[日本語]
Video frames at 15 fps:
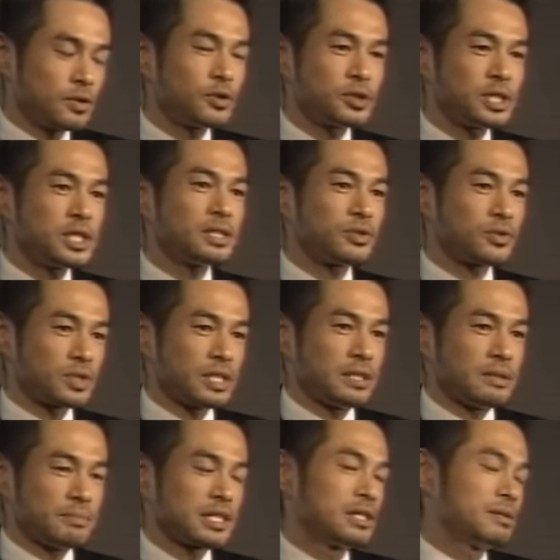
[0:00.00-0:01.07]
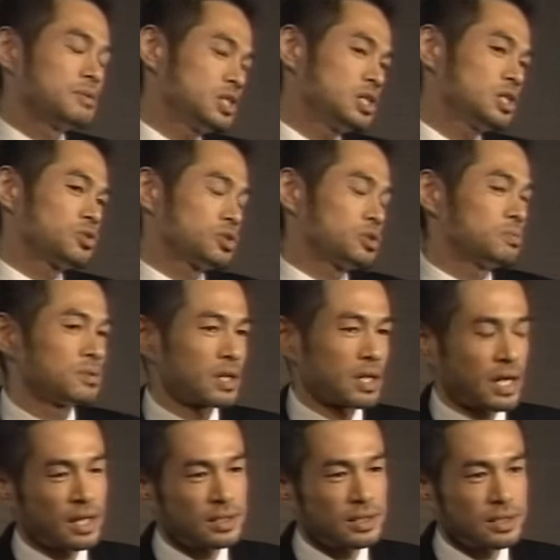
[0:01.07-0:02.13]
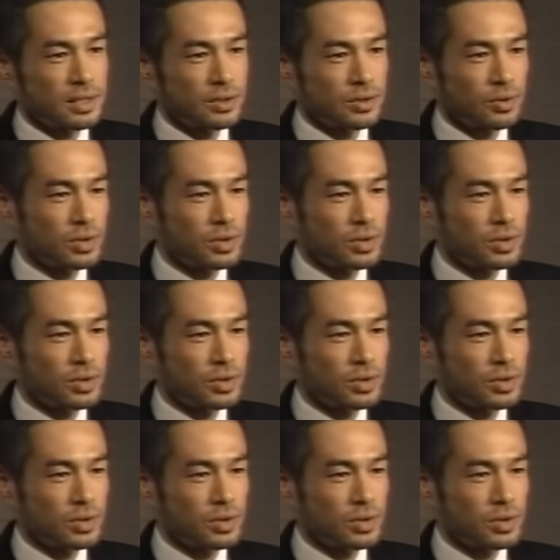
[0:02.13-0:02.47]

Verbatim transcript: 苦しい時、まあ、厳しいと自分が感じてい